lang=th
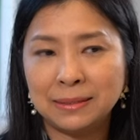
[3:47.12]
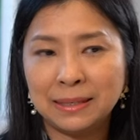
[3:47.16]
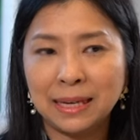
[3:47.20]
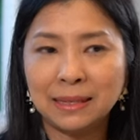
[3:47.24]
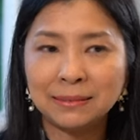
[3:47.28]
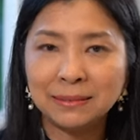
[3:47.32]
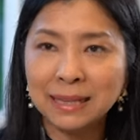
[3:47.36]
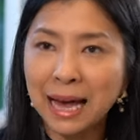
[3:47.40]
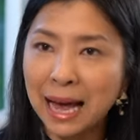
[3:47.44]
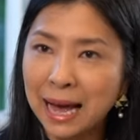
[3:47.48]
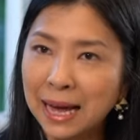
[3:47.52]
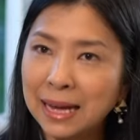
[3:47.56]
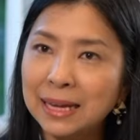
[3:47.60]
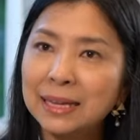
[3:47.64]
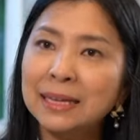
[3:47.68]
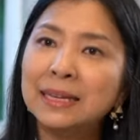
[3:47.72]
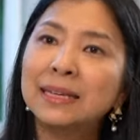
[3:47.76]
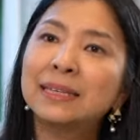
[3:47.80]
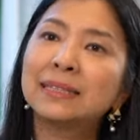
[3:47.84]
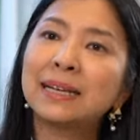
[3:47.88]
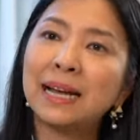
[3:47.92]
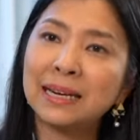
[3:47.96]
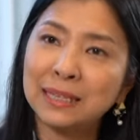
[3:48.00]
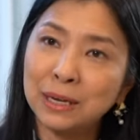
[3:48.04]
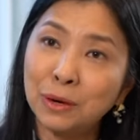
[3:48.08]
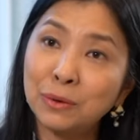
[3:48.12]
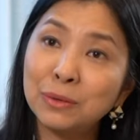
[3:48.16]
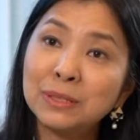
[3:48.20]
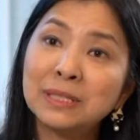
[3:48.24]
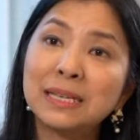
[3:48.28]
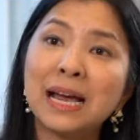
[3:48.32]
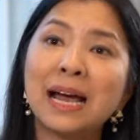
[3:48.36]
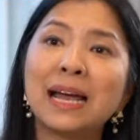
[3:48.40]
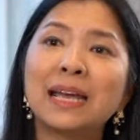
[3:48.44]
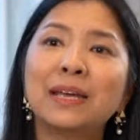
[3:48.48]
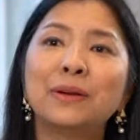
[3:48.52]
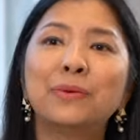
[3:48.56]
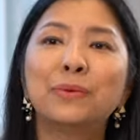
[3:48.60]
ทักษะการเข้าใจ
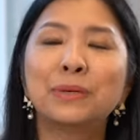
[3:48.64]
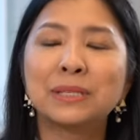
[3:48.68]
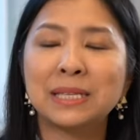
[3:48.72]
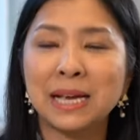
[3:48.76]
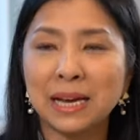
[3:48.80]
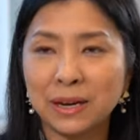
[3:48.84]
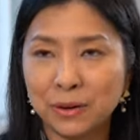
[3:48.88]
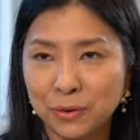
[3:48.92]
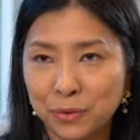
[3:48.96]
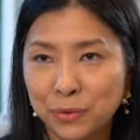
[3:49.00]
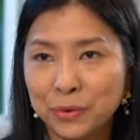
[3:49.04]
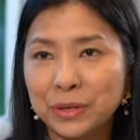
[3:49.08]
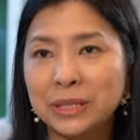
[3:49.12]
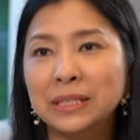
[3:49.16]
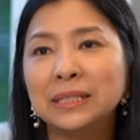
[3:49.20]
หัวใจของคน